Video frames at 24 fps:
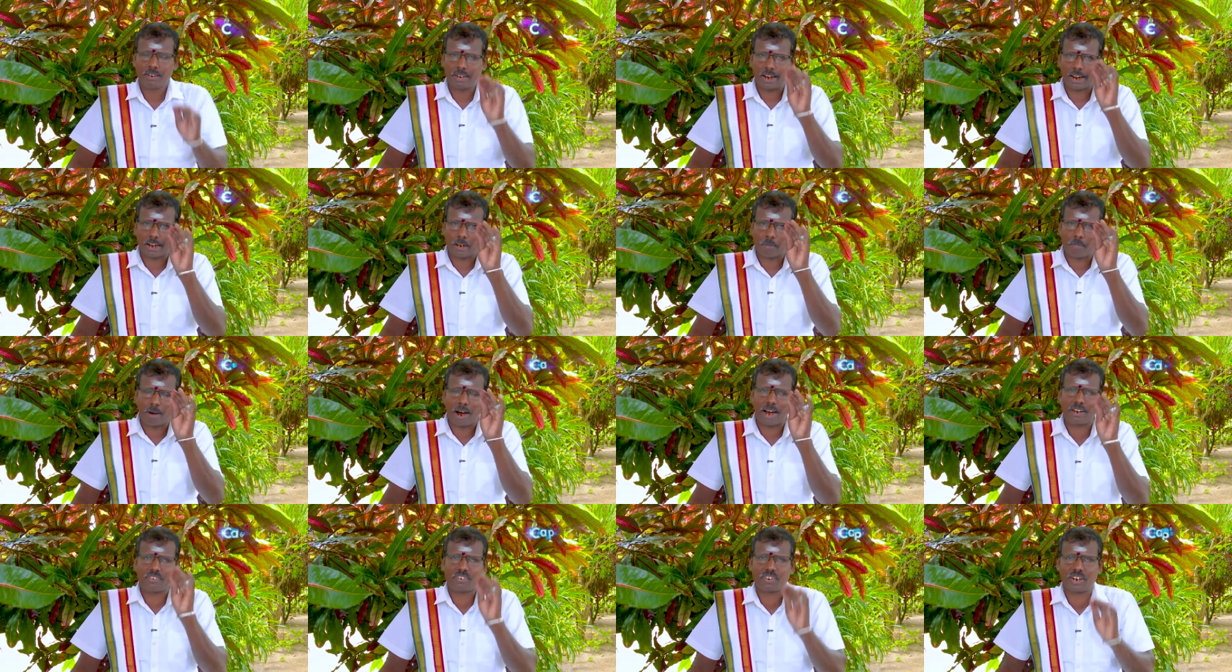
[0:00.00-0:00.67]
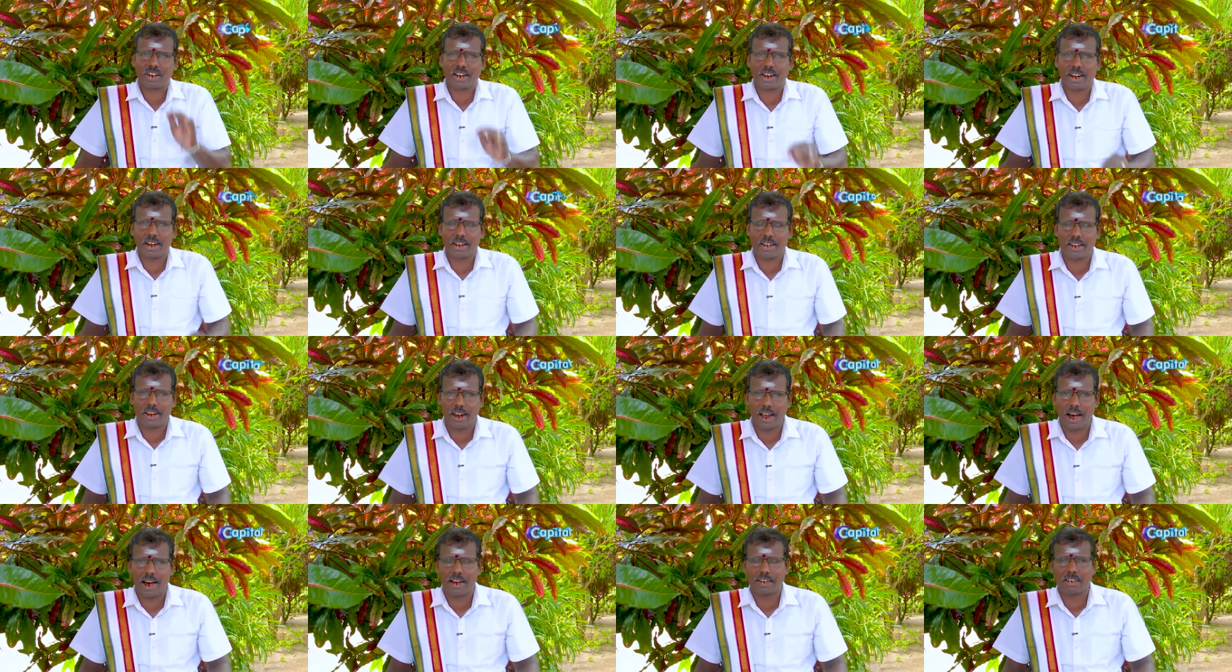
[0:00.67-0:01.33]
தடுமாற்றங்கள்
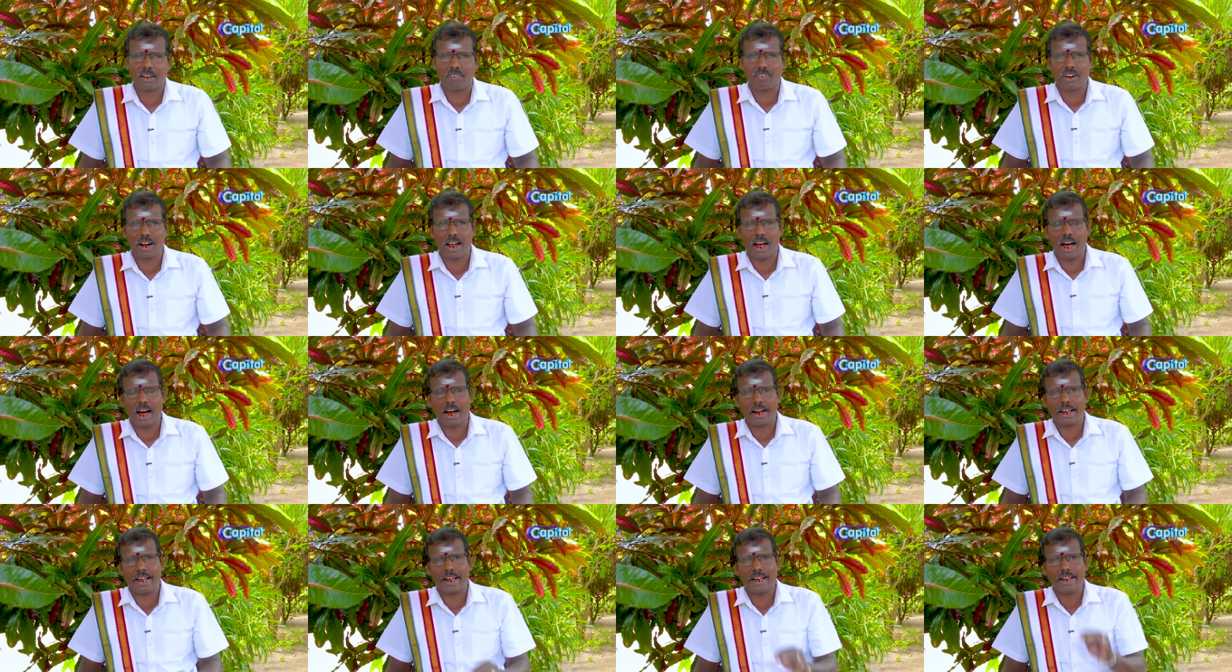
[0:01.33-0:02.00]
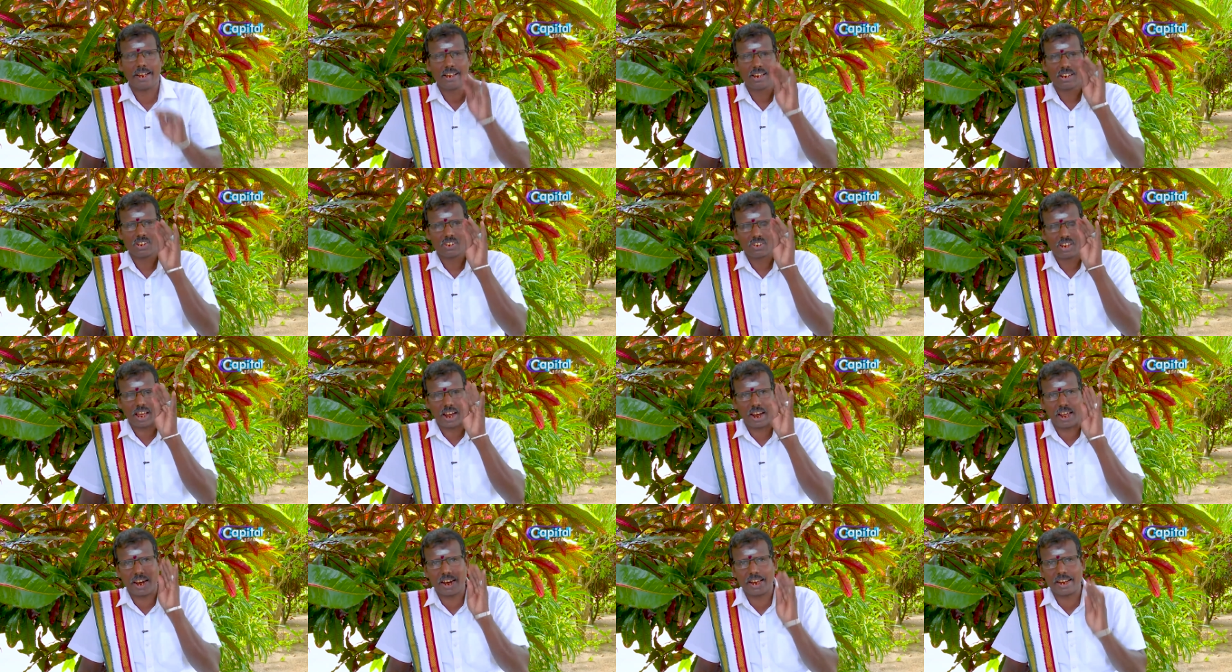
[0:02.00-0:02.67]
இல்லாதவளாக
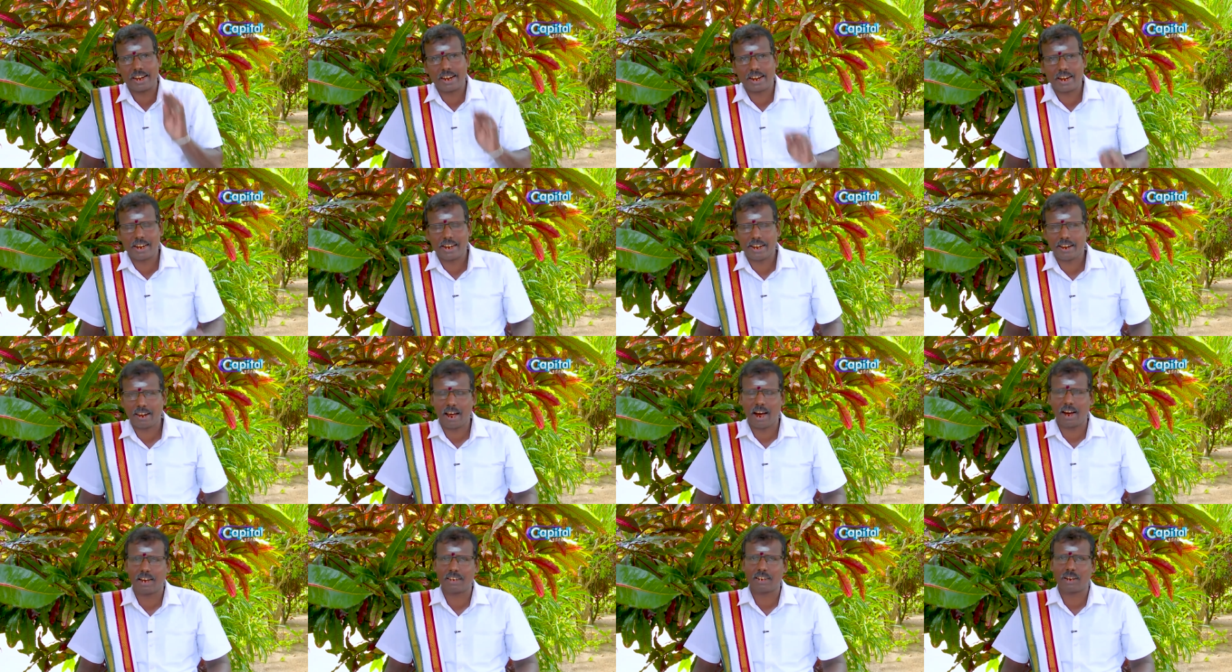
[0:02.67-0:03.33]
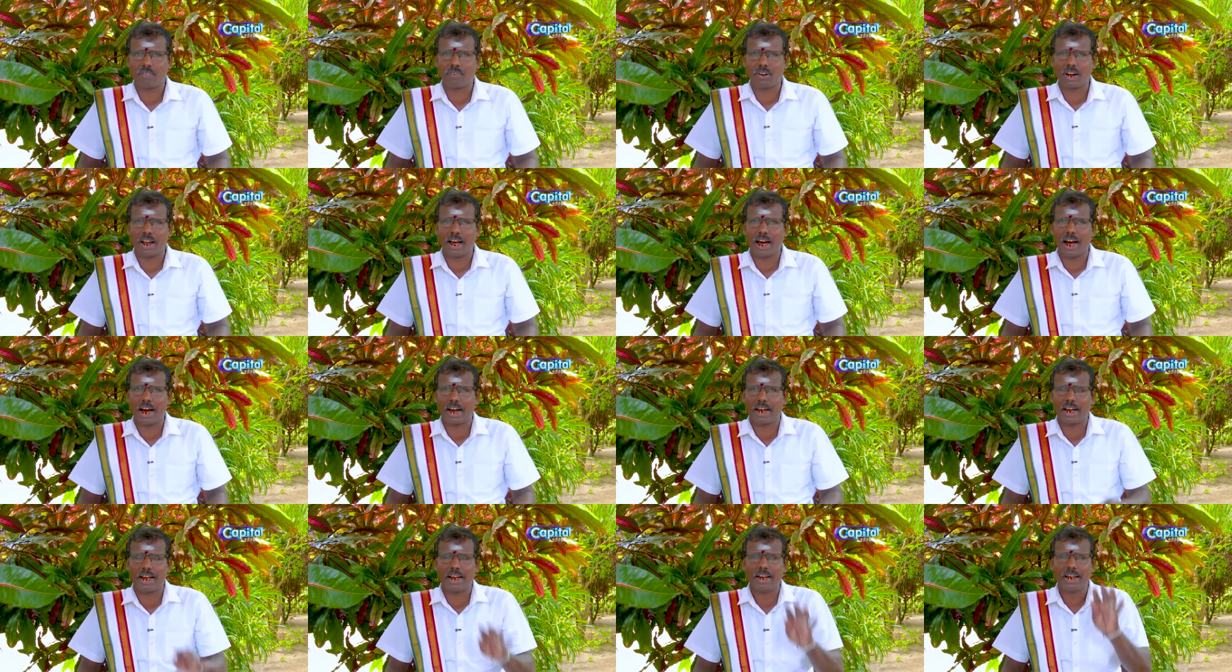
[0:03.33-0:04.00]
சலனங்கள்
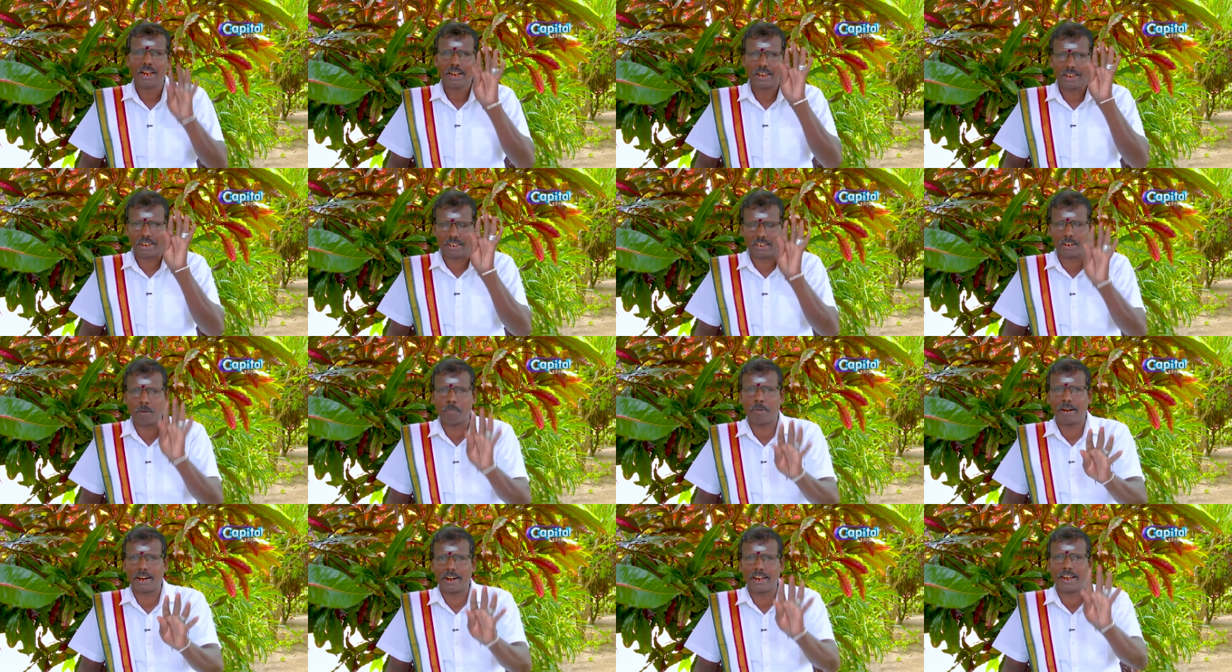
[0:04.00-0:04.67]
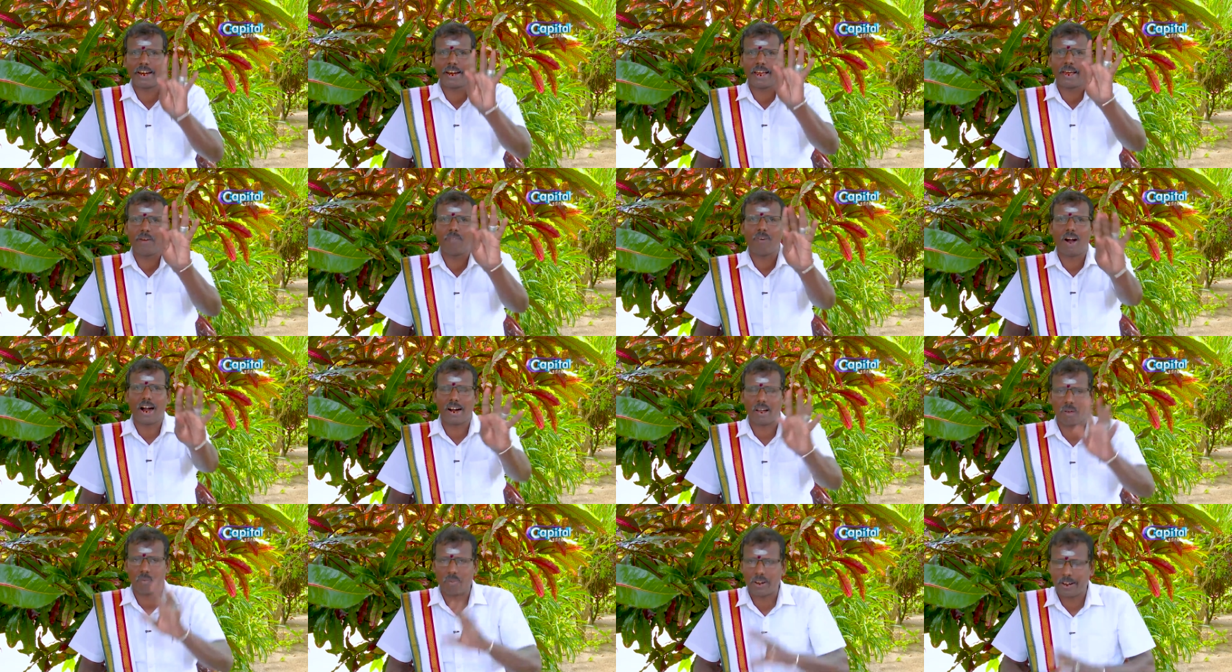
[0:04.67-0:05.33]
இல்லாதவளாக இந்த மண்ணிலே
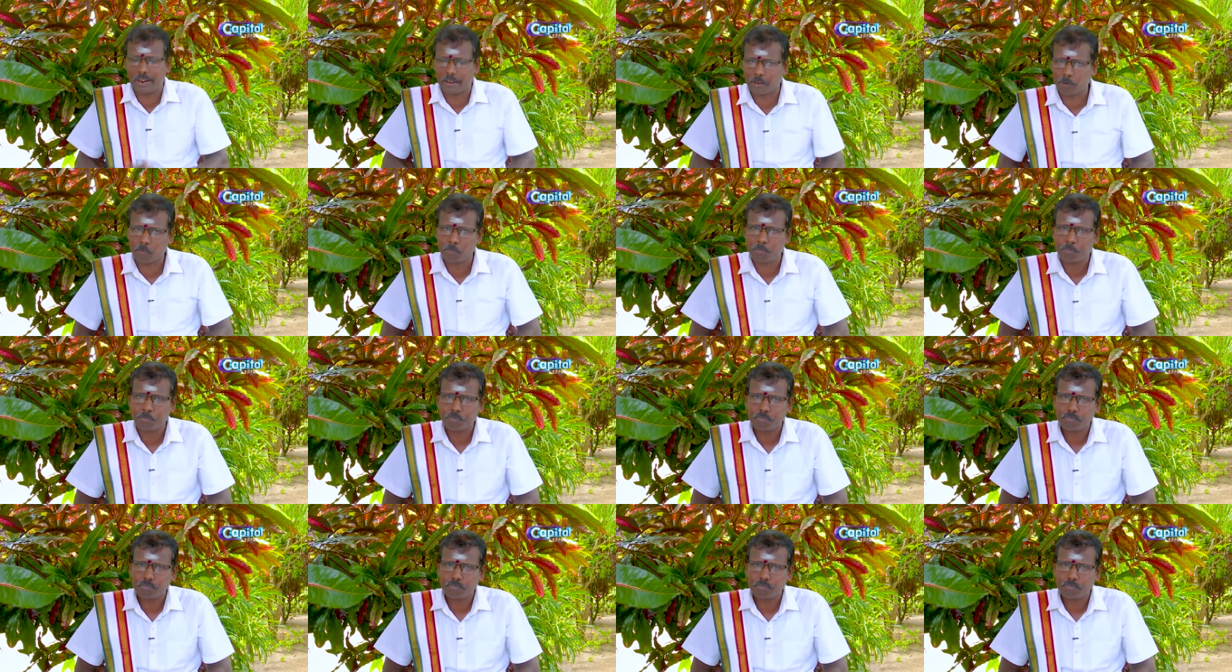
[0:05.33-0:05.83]
வாழ வேண்டும்